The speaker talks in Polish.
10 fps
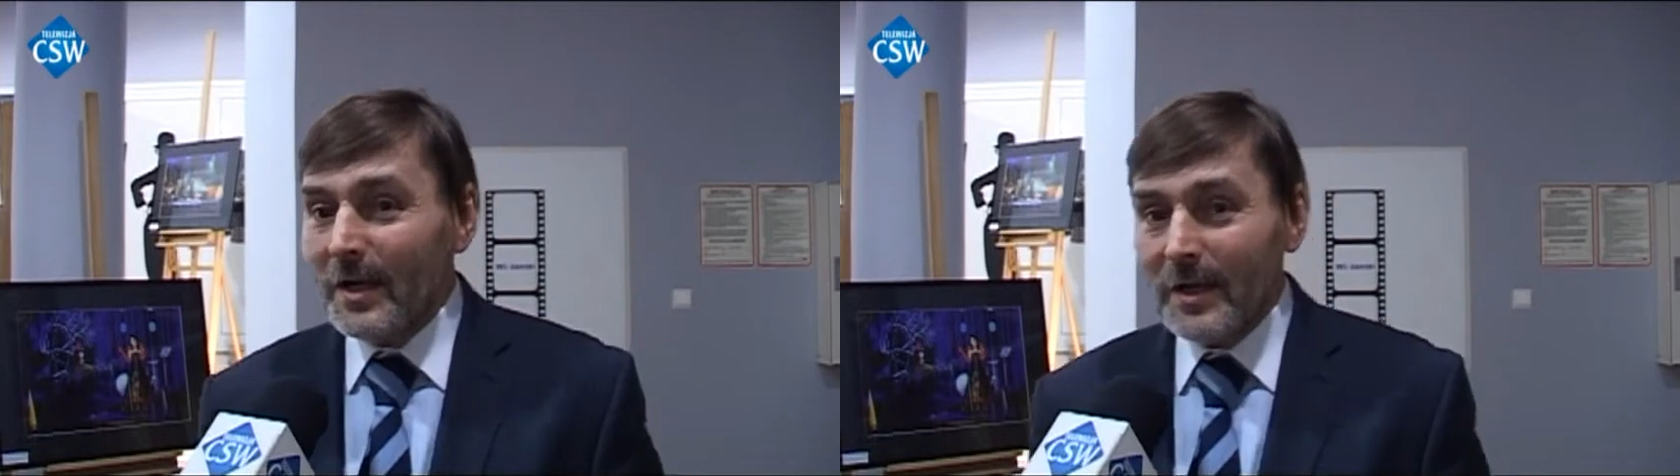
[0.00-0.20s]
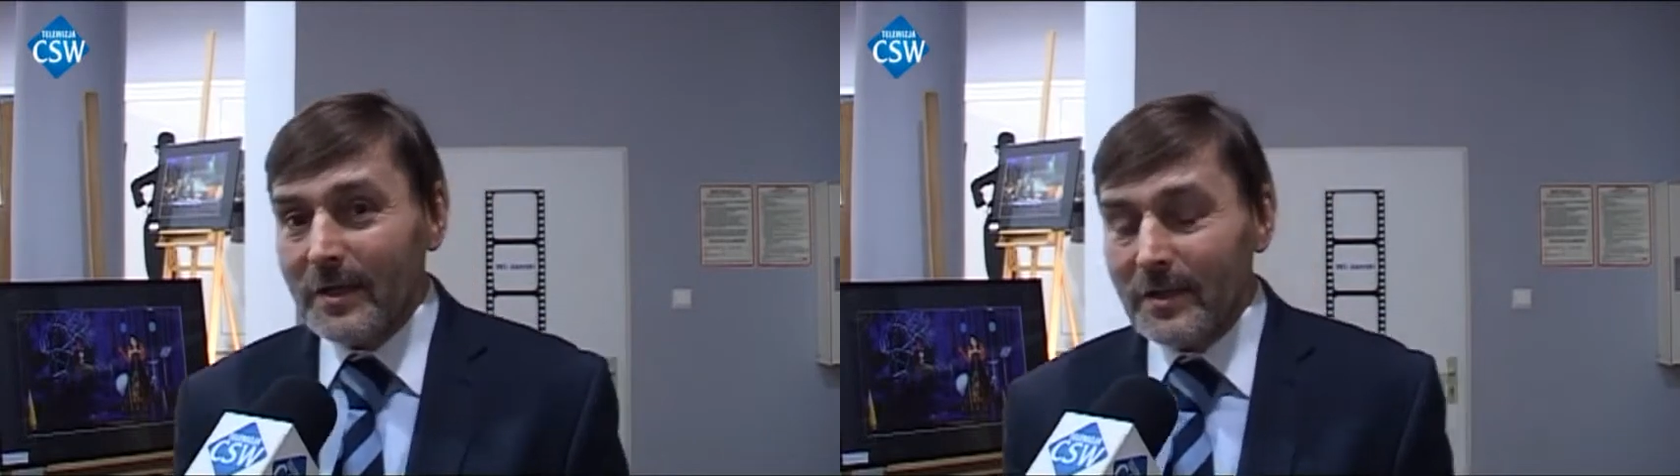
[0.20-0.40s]

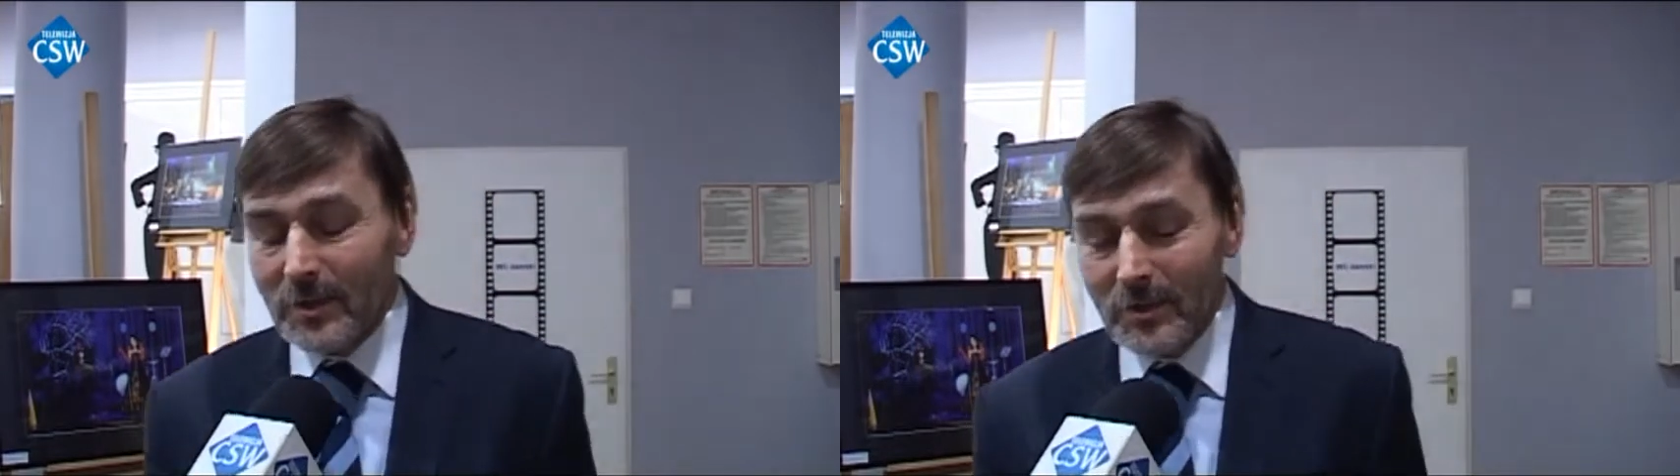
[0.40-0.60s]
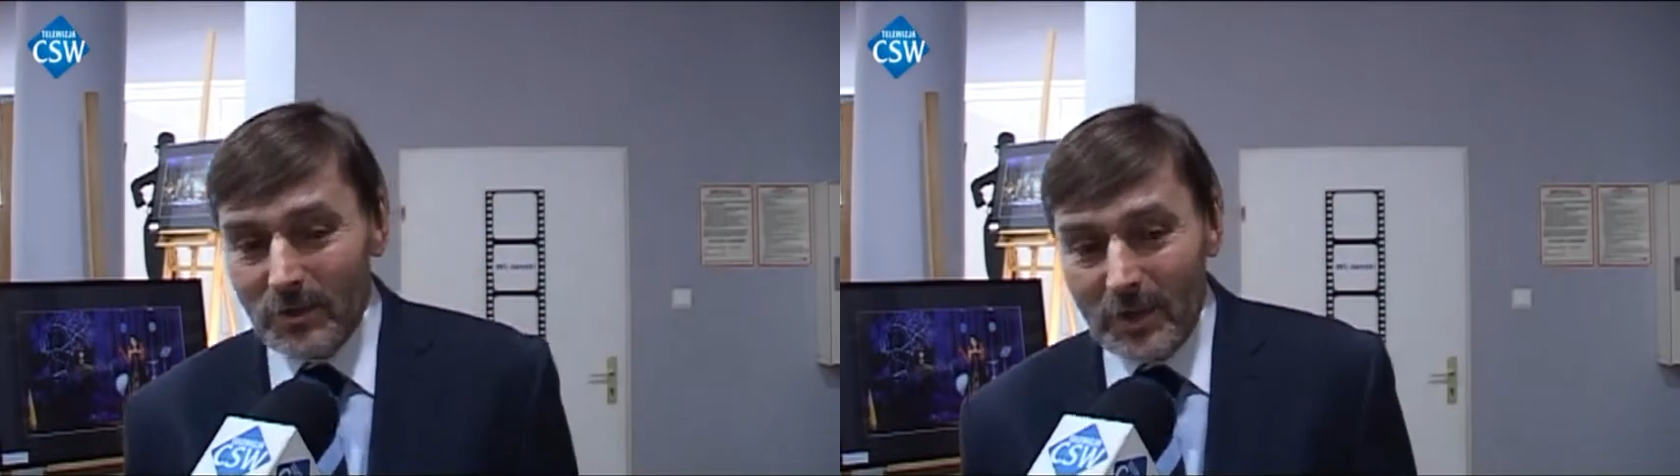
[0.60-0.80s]
a
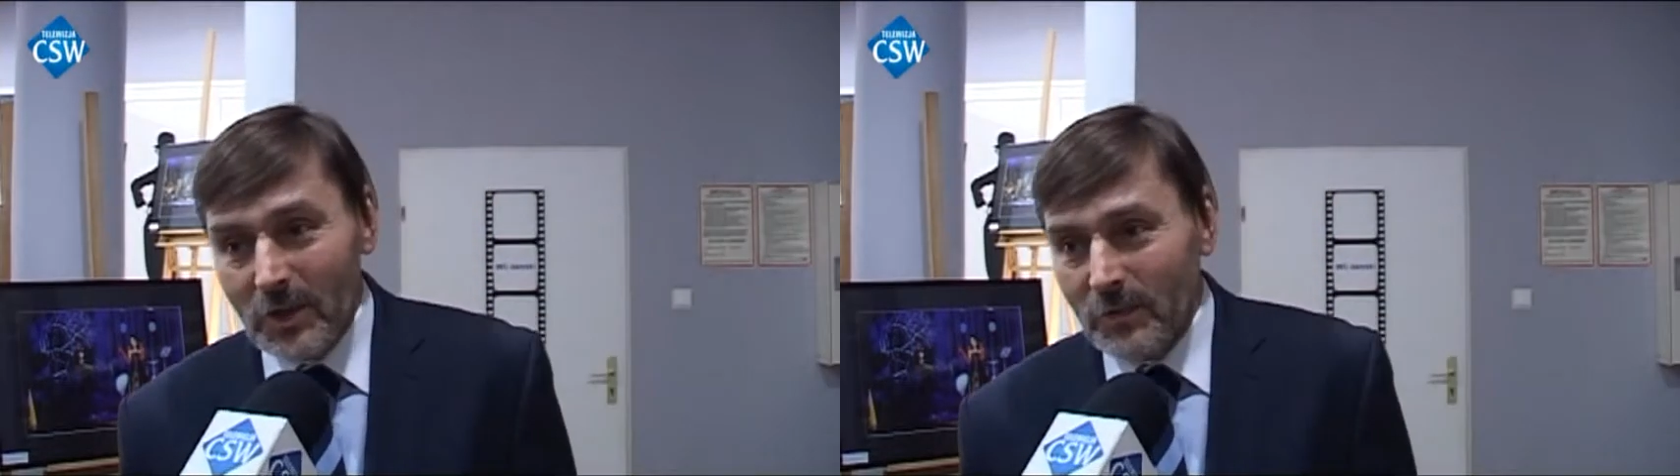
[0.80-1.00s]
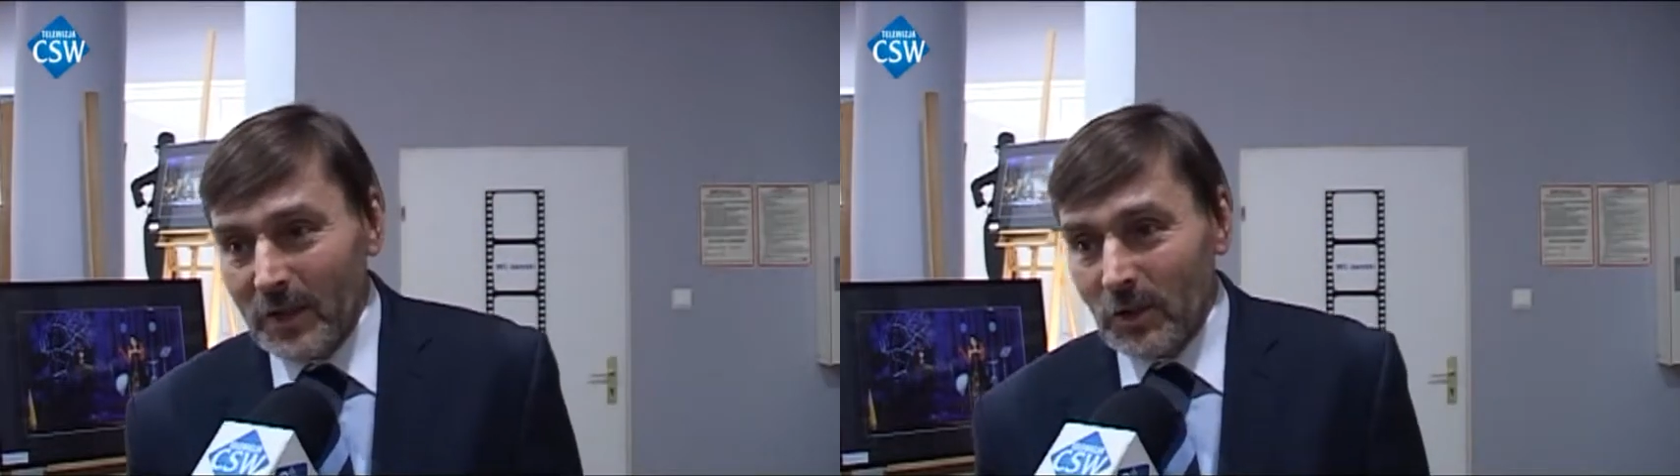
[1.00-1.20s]
jeśli chodzi o
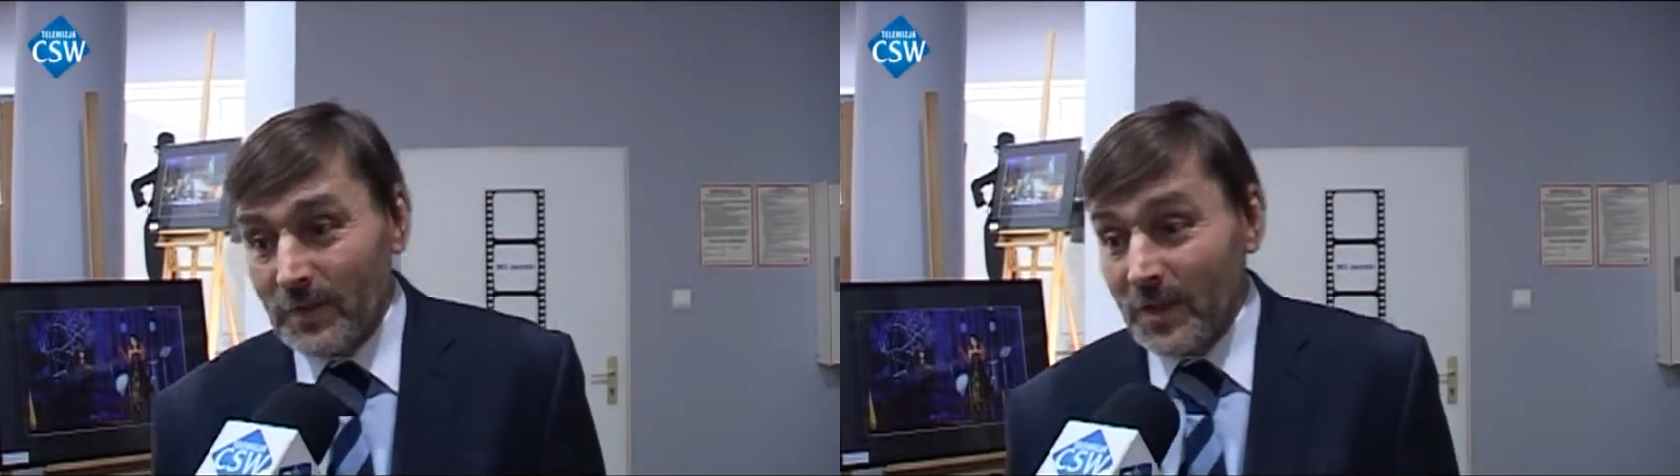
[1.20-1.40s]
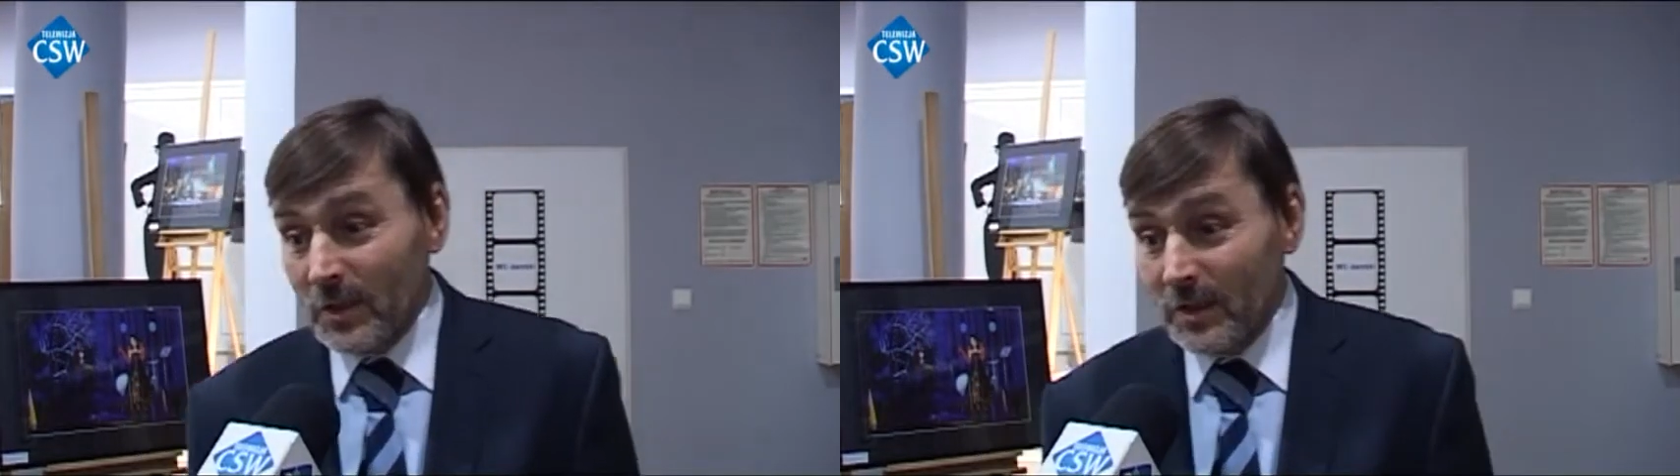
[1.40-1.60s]
jakieś większe
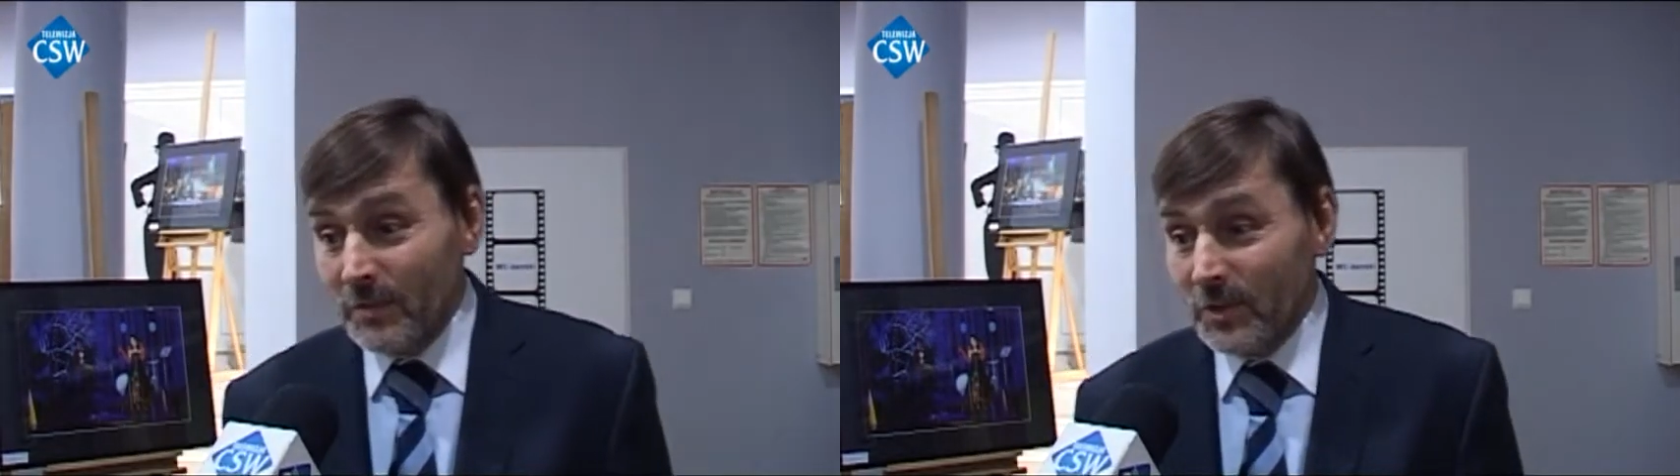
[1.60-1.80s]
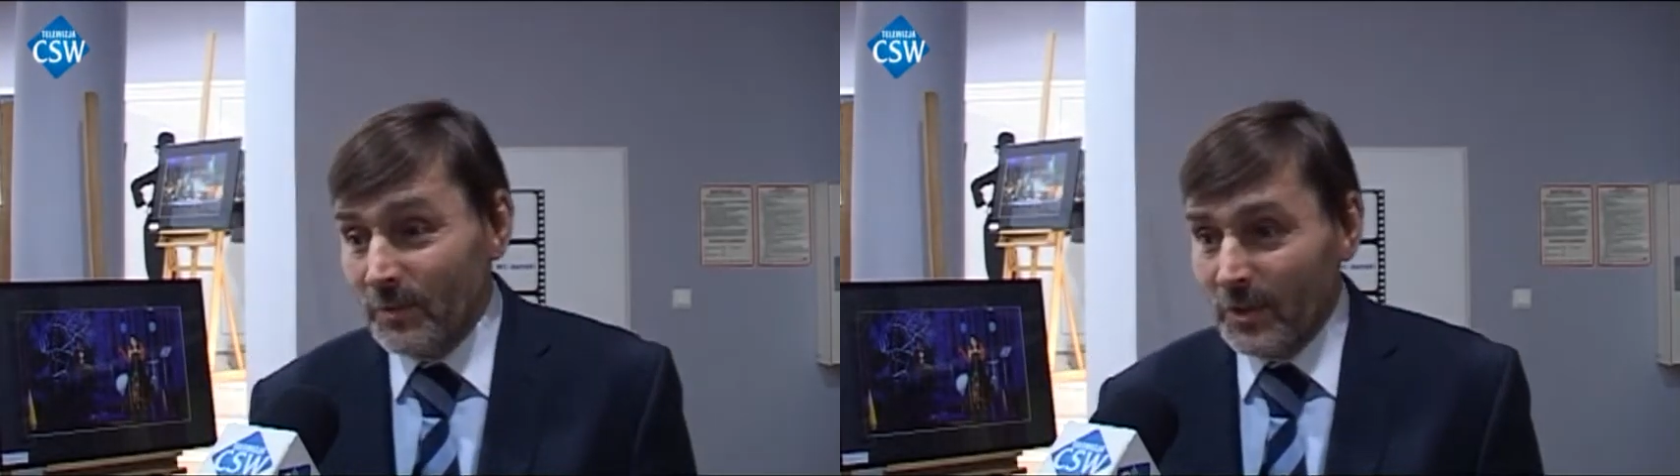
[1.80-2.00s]

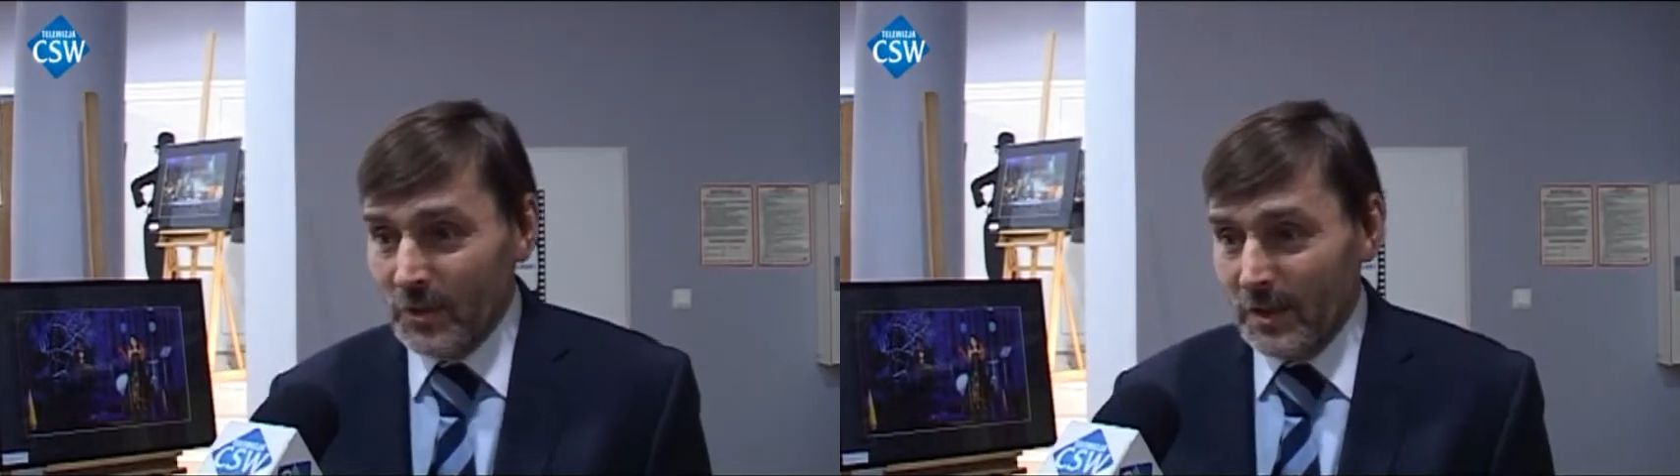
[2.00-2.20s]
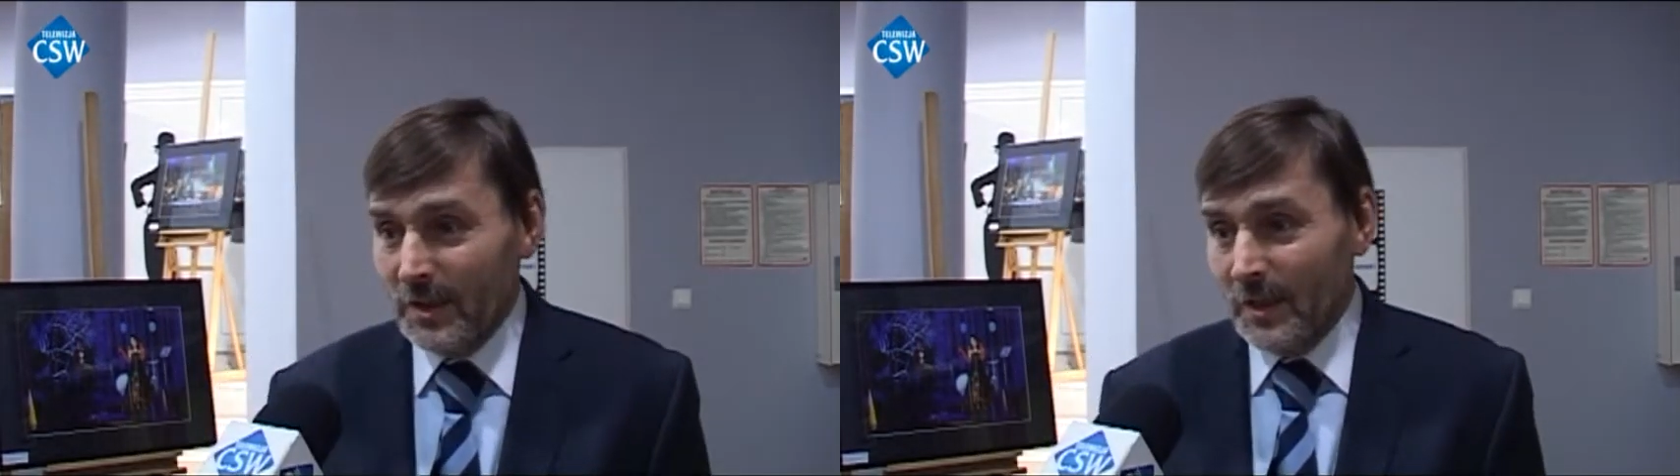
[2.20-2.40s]
wydarzenie, być
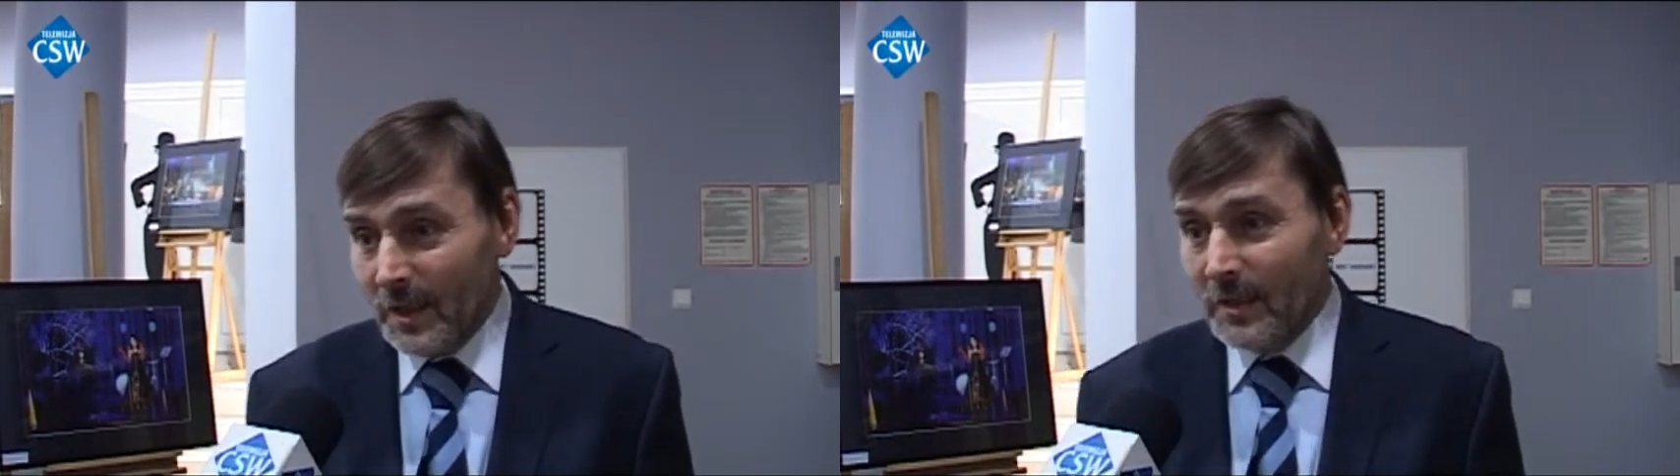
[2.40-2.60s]
może